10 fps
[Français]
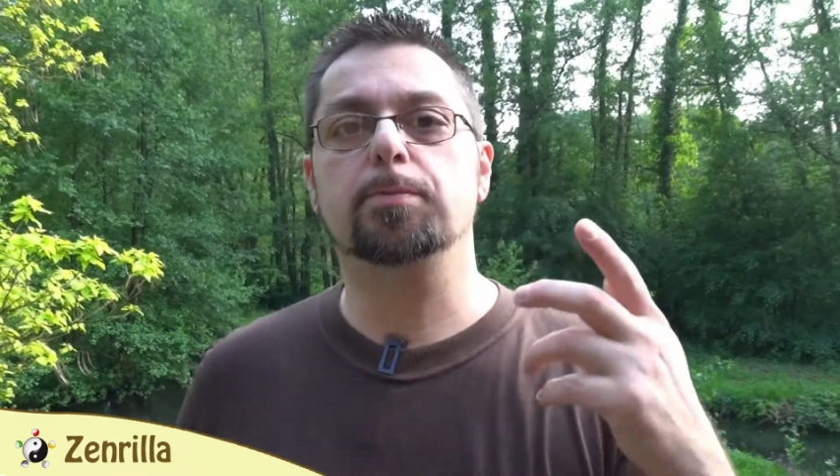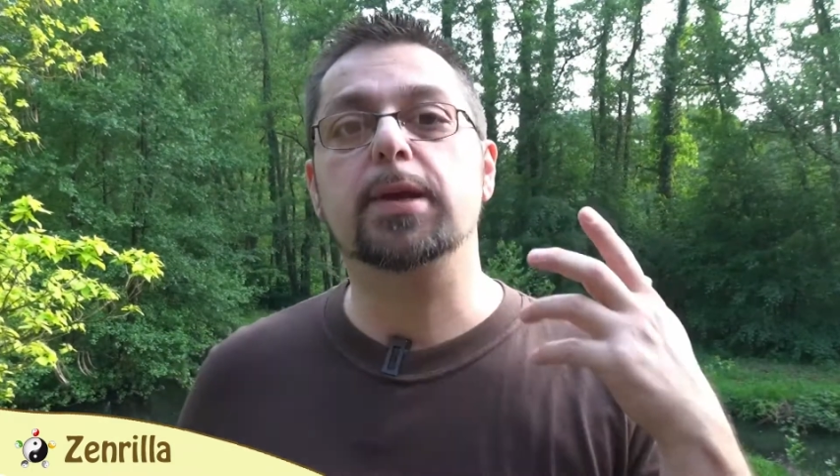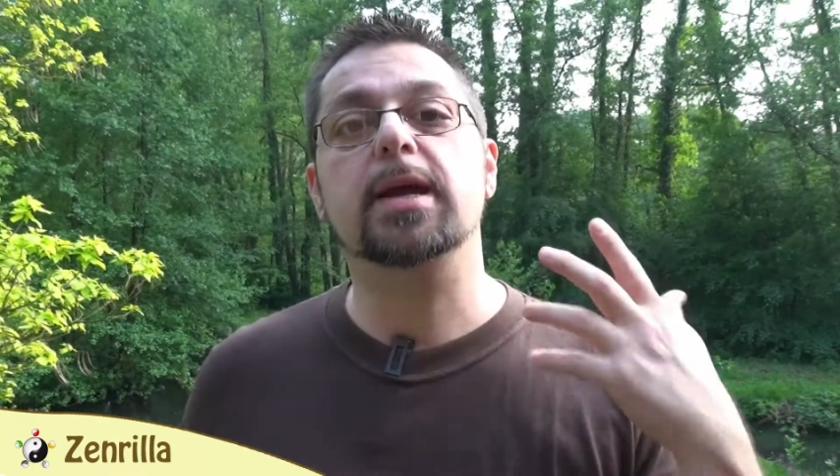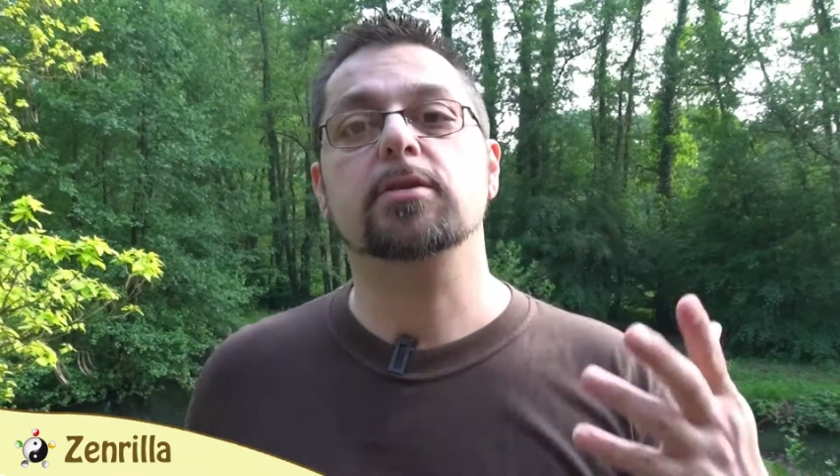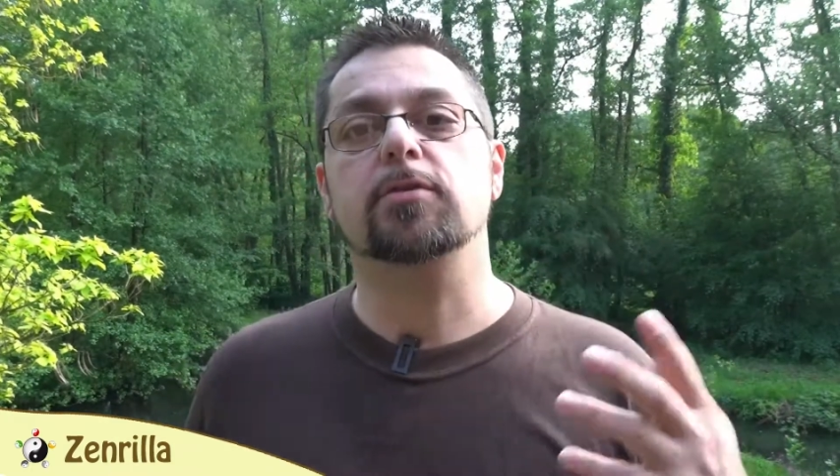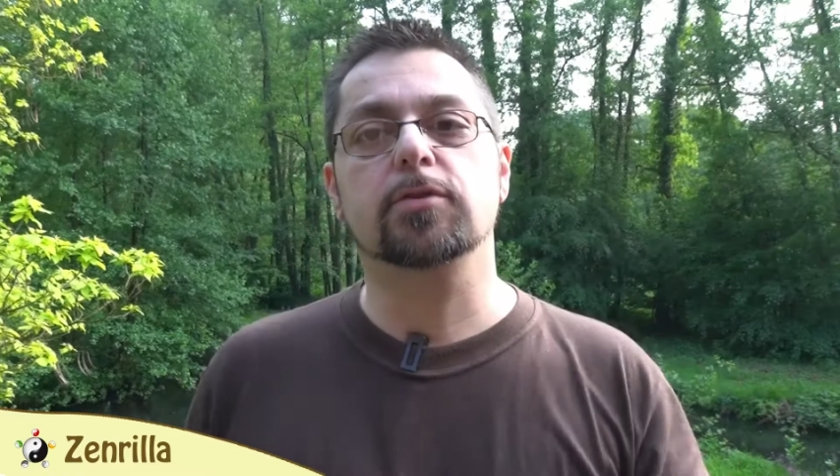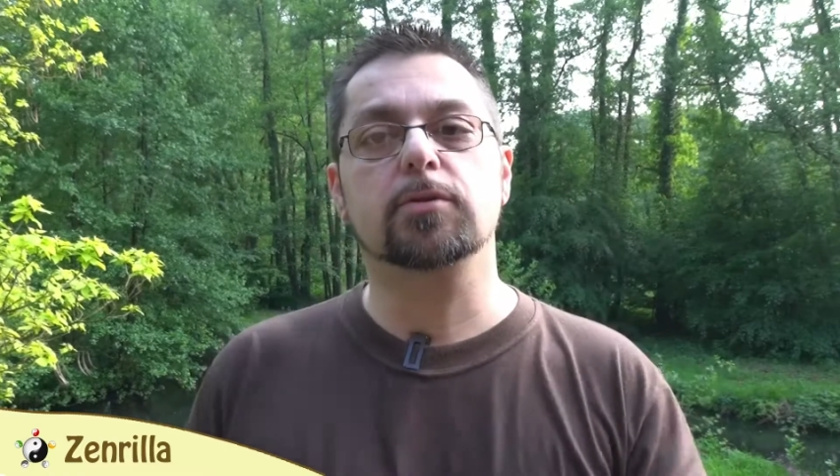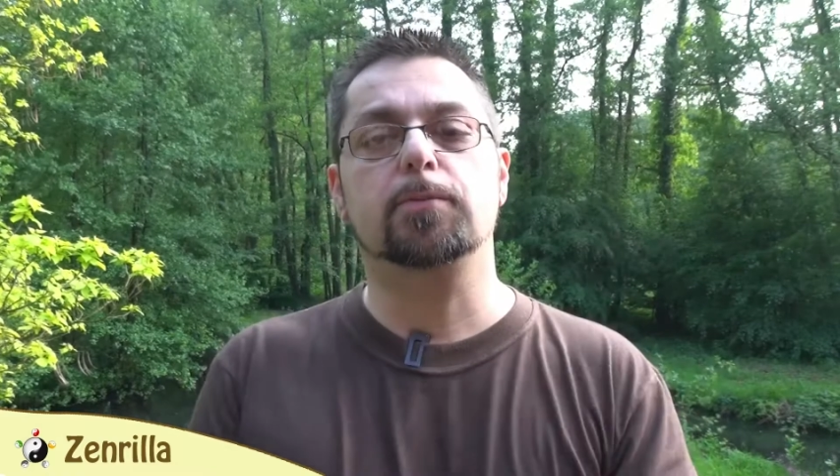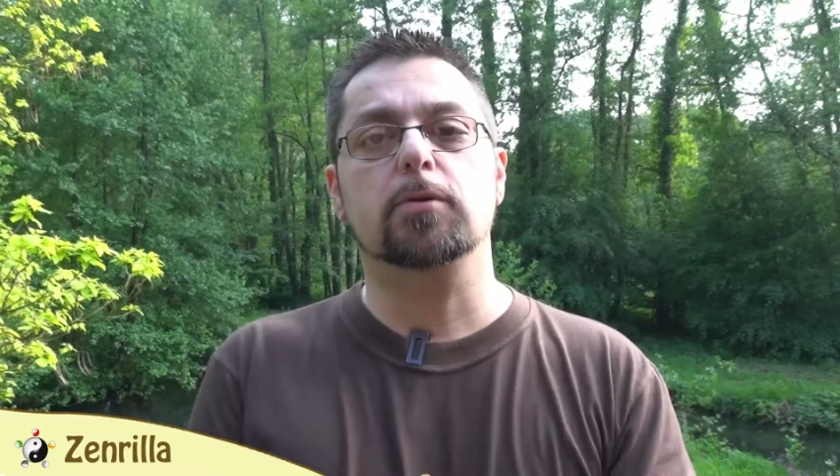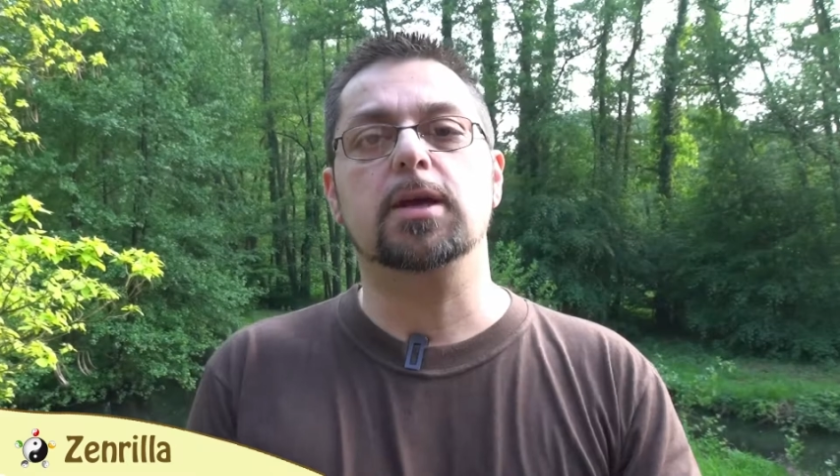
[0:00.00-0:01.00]
bien dans
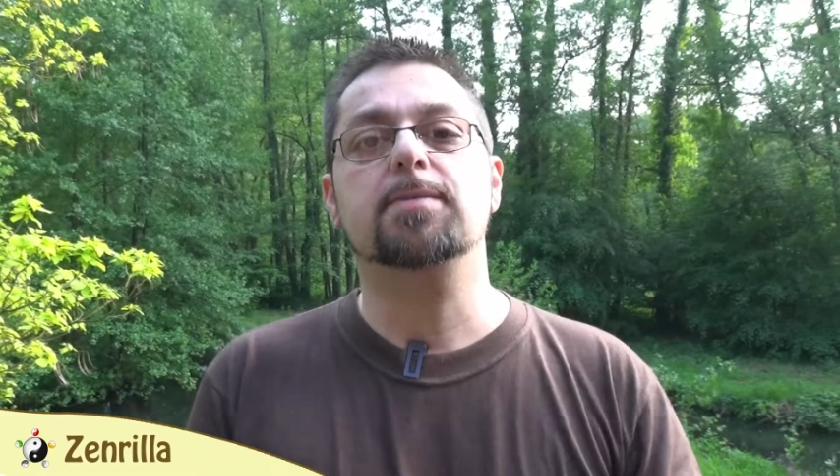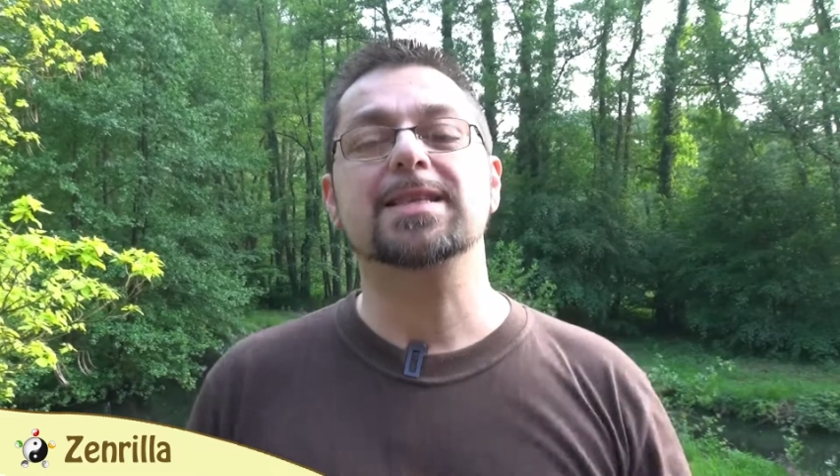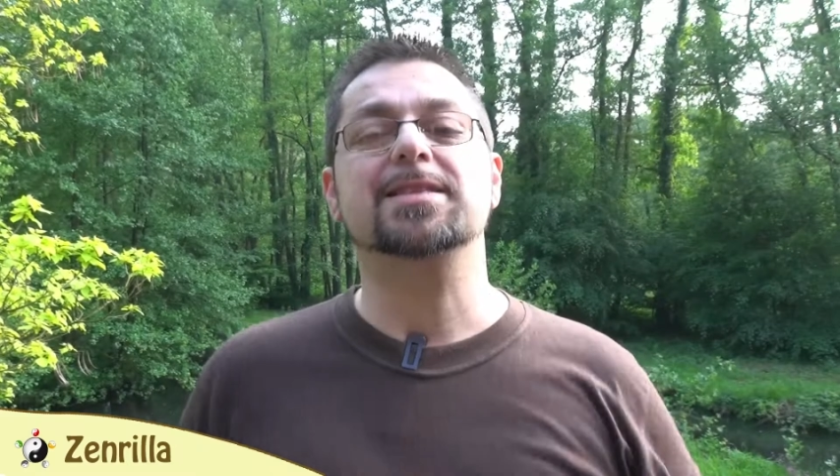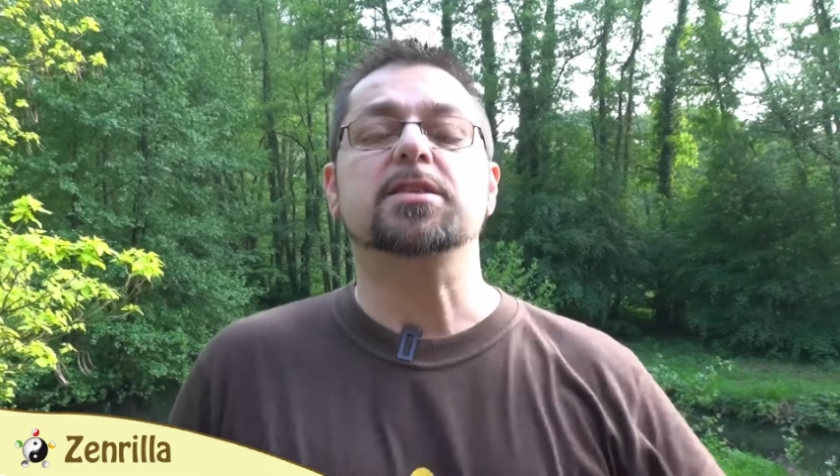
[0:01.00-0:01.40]
votre peau, eh ben,